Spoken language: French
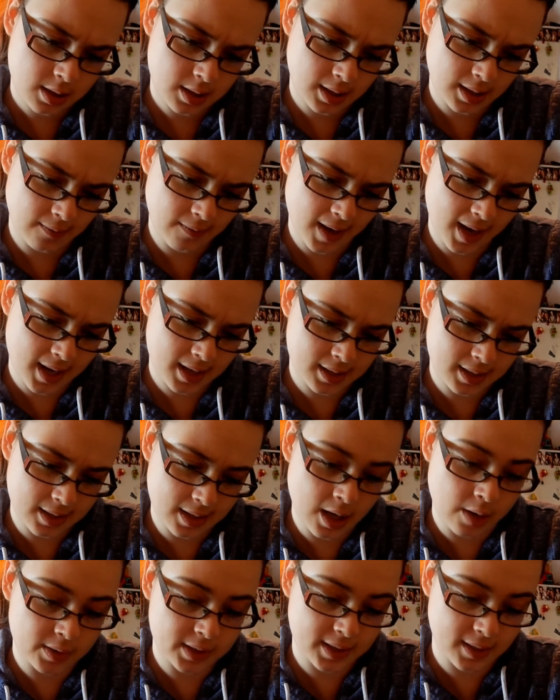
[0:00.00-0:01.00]
Thé vert?
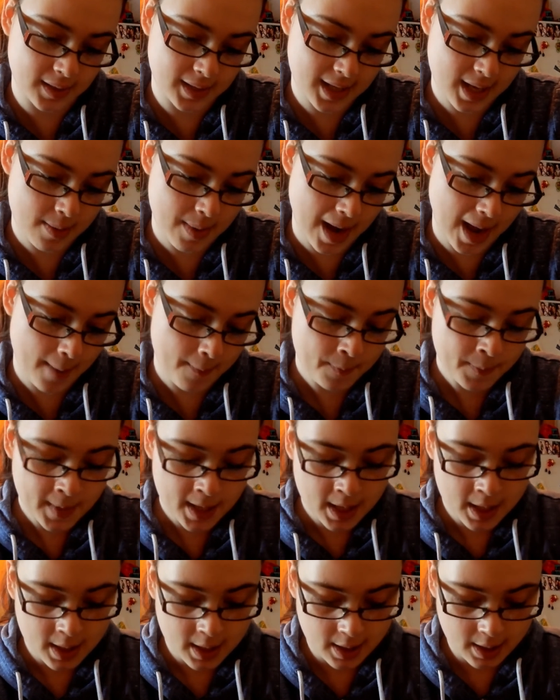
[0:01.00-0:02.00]
Non, c'est un thé
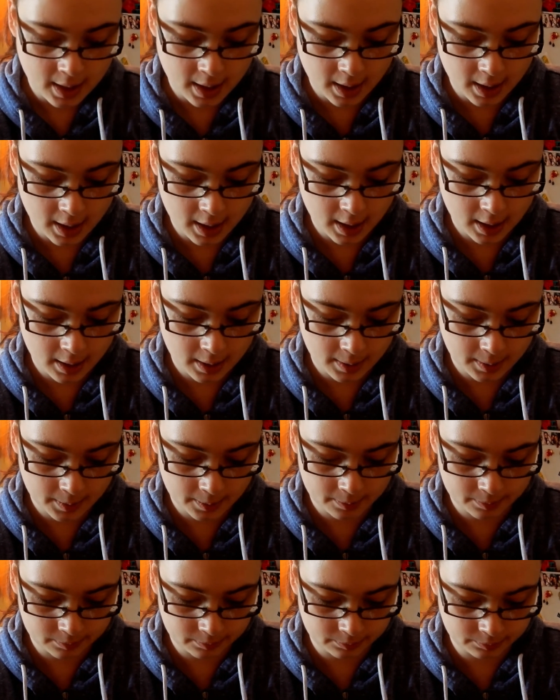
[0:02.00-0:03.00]

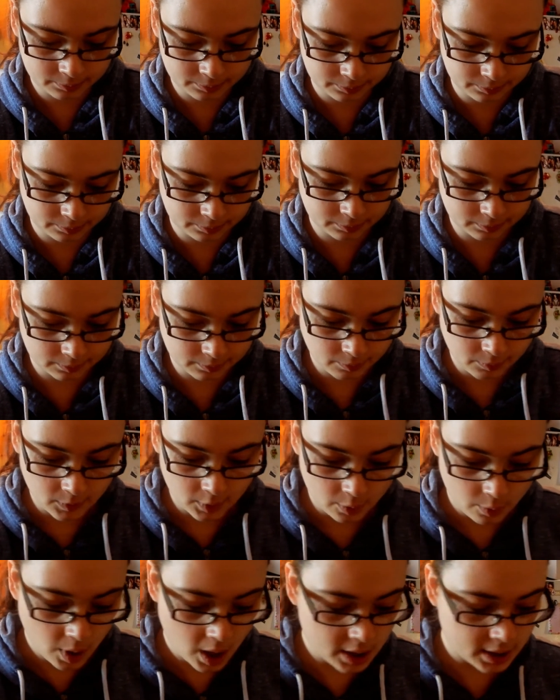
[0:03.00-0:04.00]
blanc.
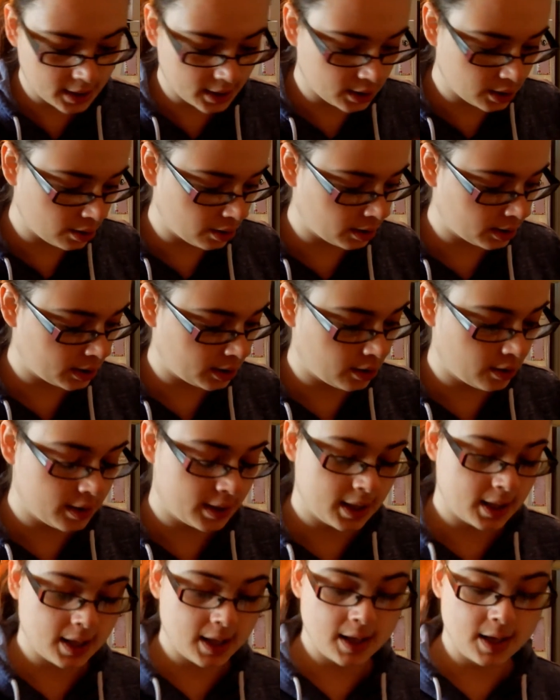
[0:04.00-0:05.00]
Ouais, c'est ça. C'est un
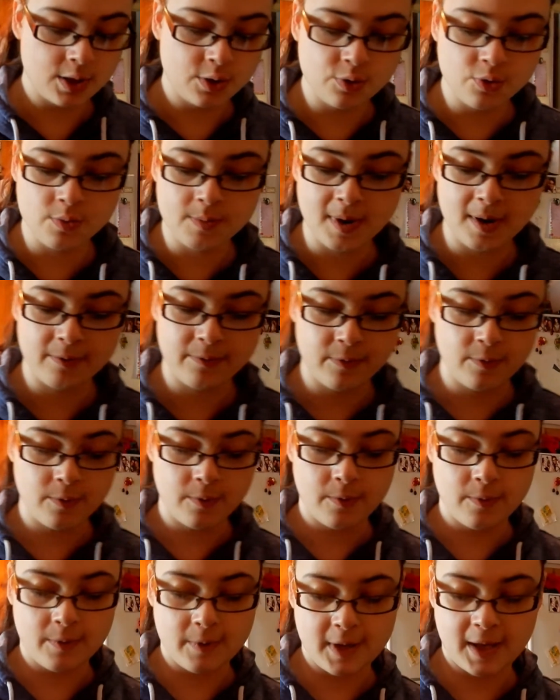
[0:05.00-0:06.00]
thé qui est doux, mais faut,
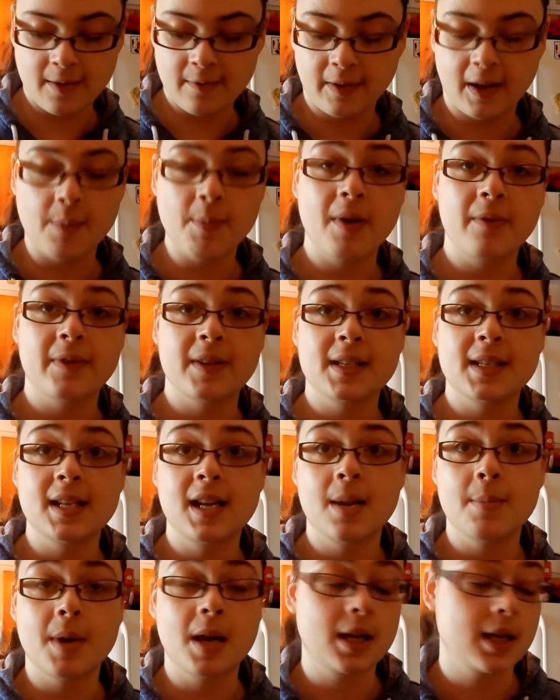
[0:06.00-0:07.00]
il est vraiment
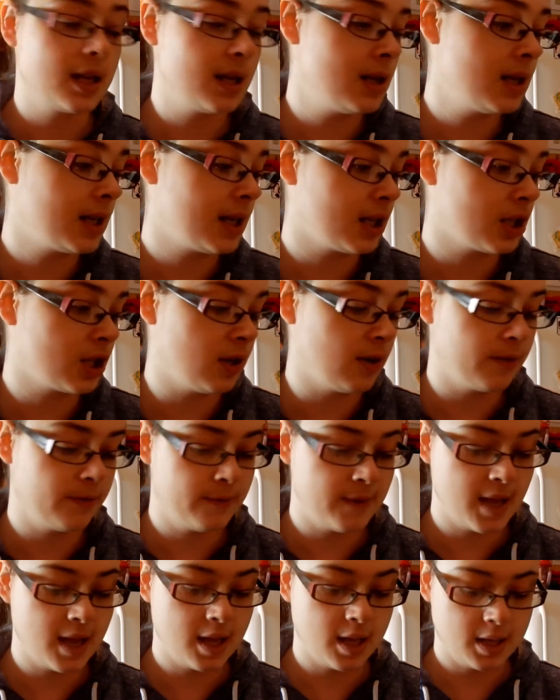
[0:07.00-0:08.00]
facile à manquer. Là. Quand je le
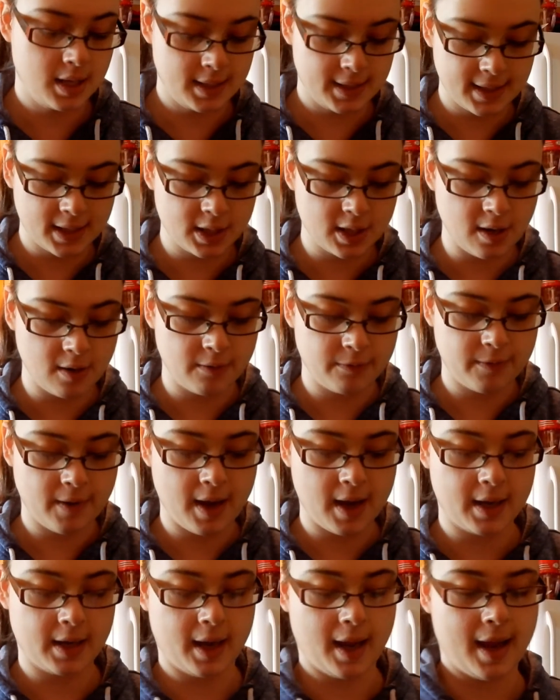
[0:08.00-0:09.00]
fais, ils disent de le faire
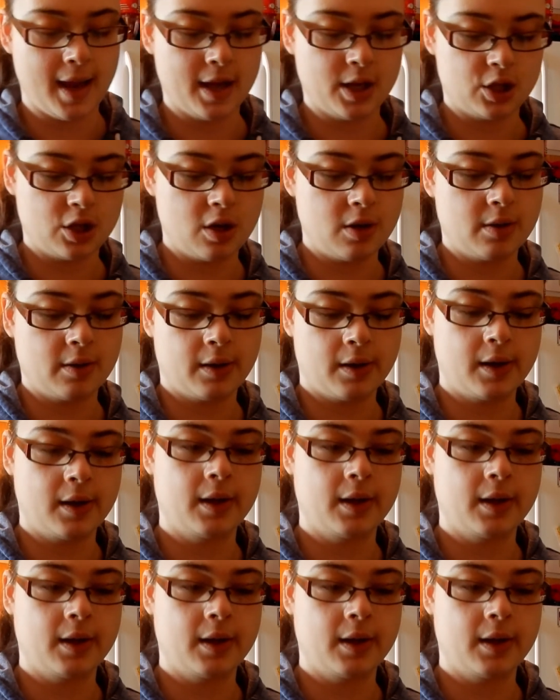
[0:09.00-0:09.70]
à genre